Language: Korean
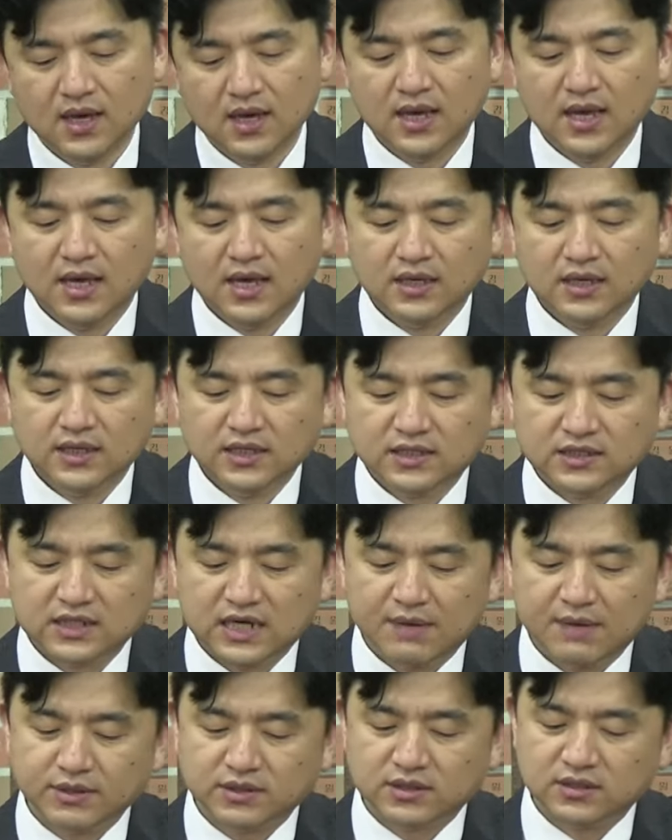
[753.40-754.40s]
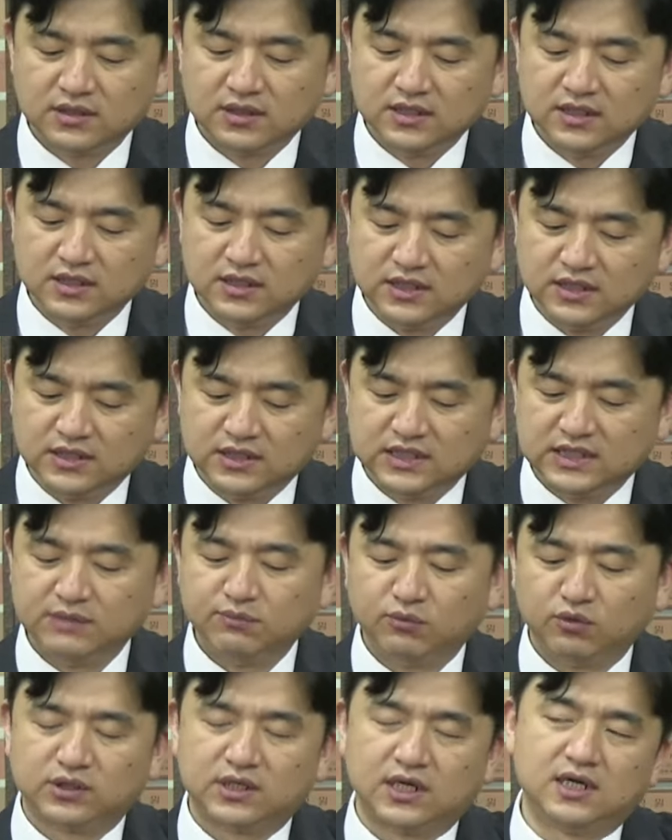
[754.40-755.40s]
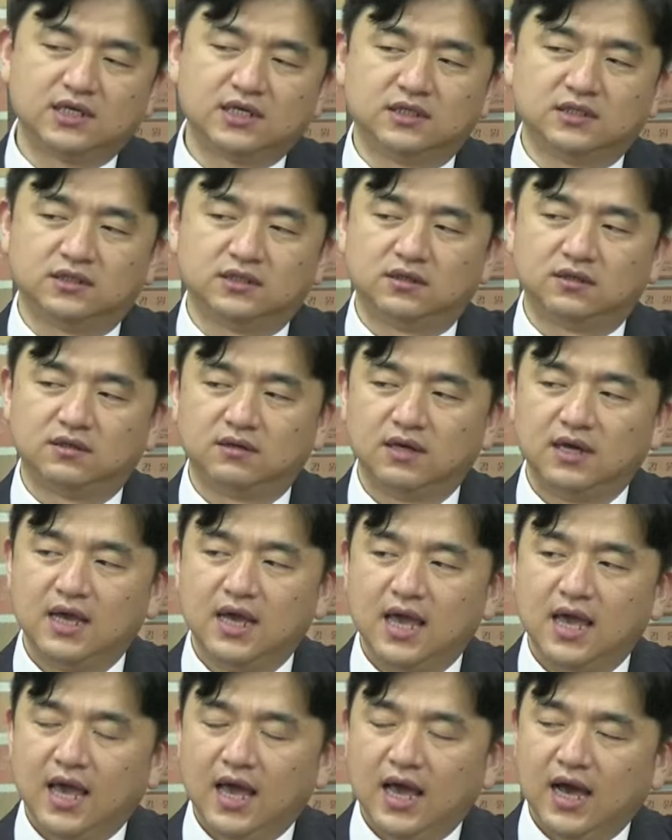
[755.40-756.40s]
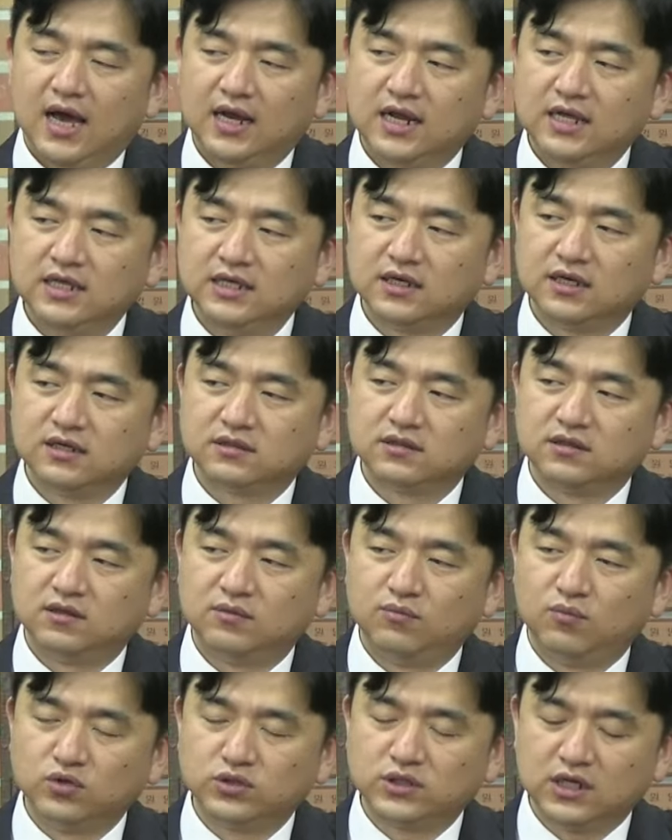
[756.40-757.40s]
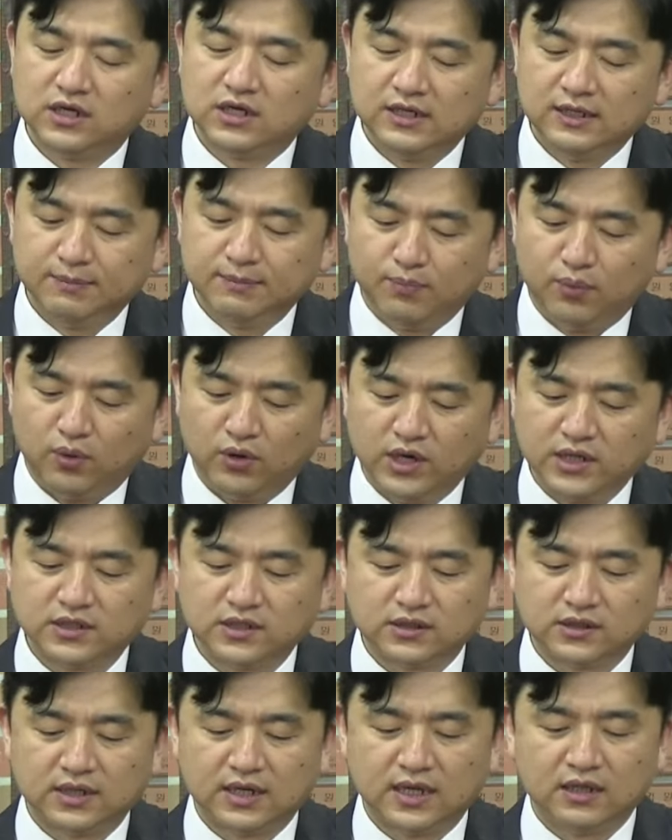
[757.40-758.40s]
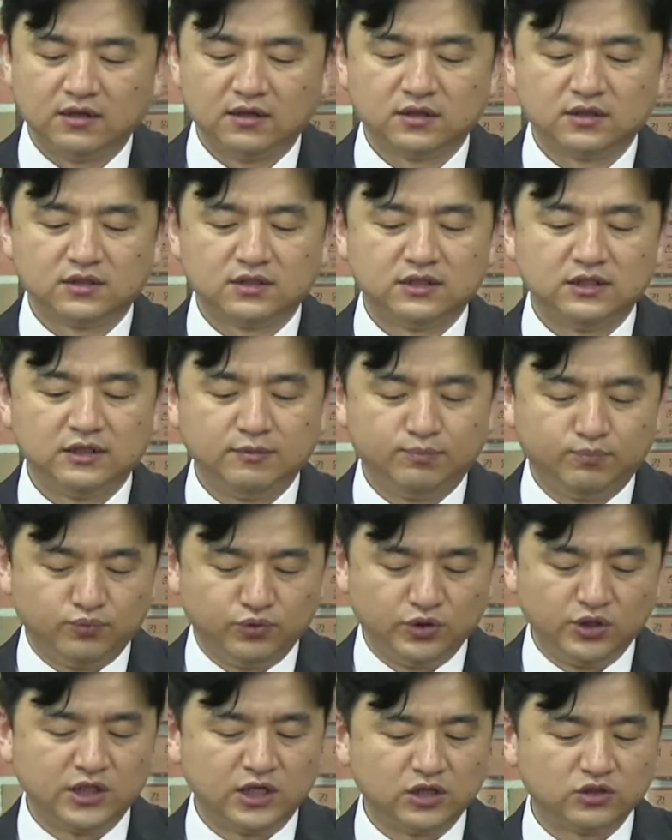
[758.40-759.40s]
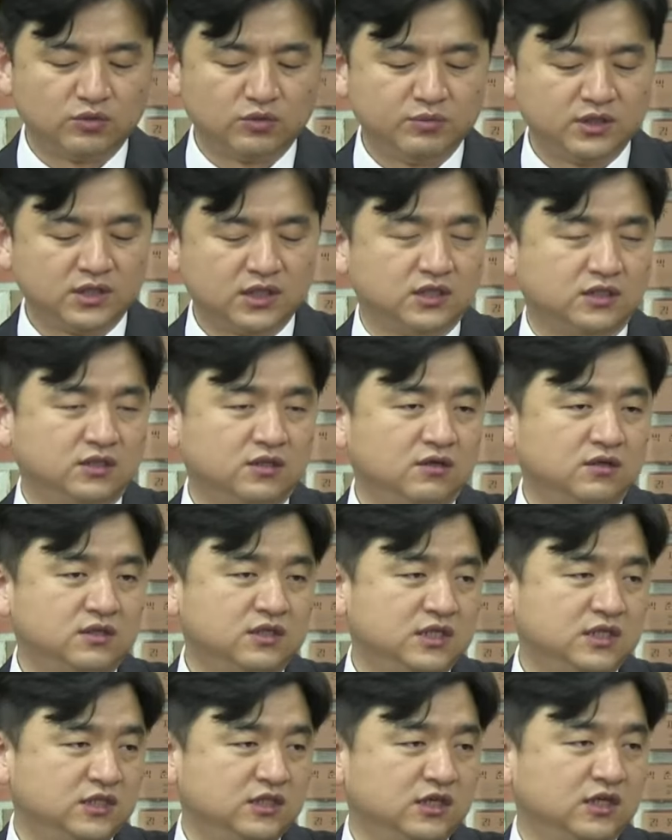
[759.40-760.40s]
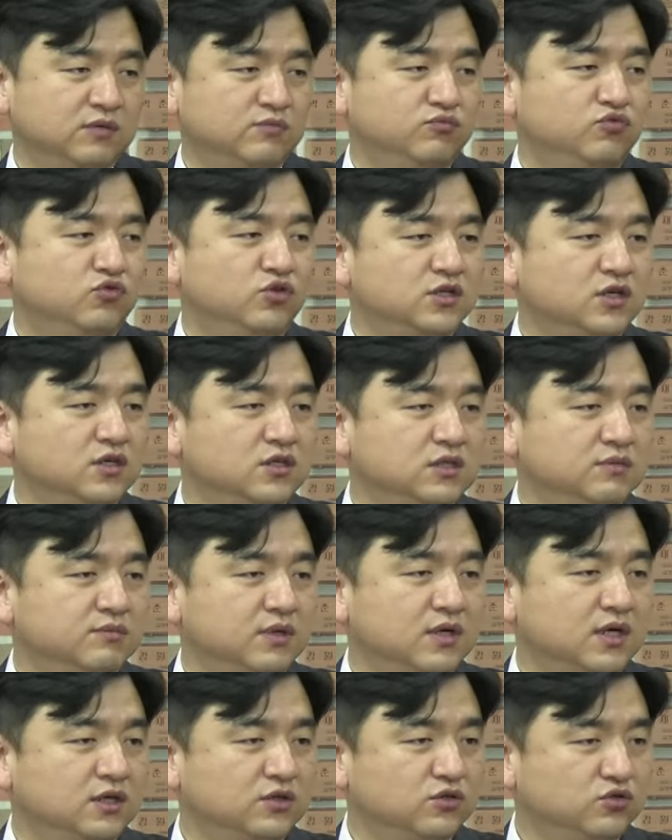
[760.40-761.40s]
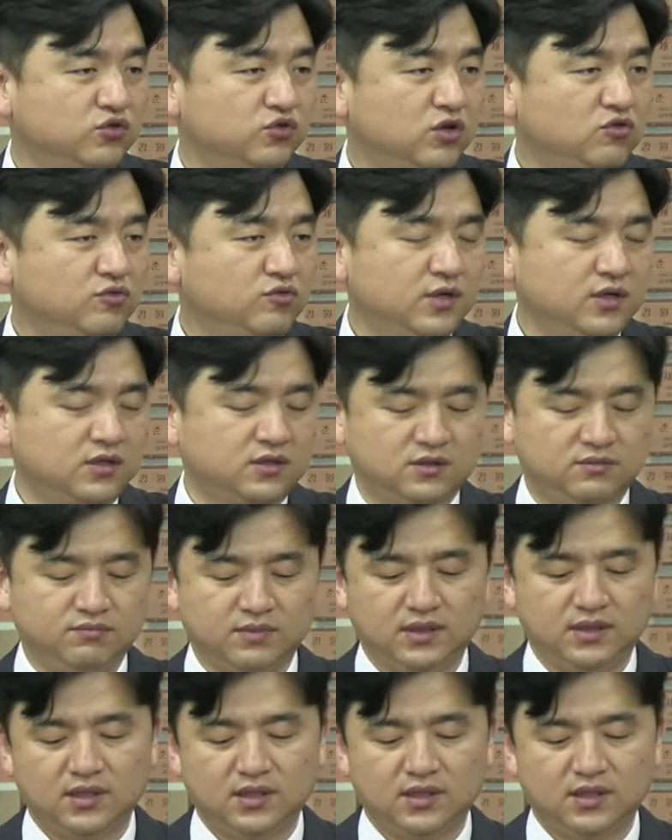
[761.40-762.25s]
이스라엘 백성들이 잊지 못할 기적, 하나님께서 모세를 보내셨다라는 것을 부인할 수 없는 기적, 그 기적이 무엇이었습니까? 출애굽이었습니다.